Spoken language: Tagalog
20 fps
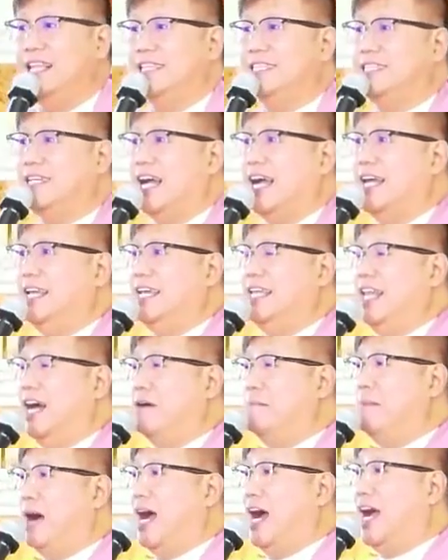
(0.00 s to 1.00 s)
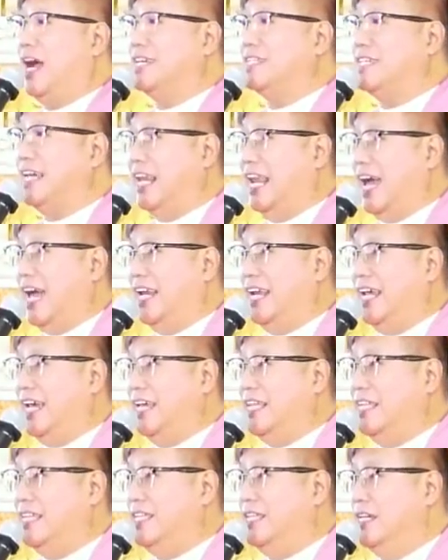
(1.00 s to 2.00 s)
sa kanilang mga
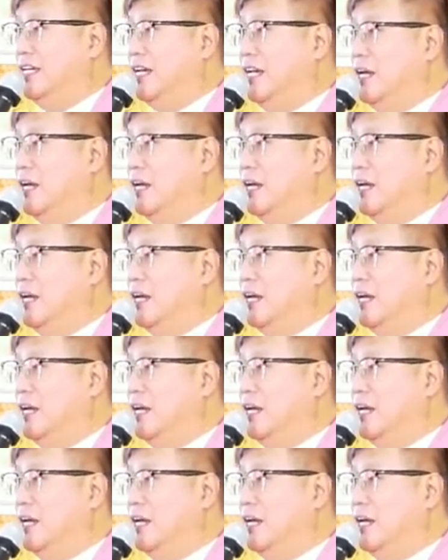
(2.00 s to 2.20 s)
kasalanan.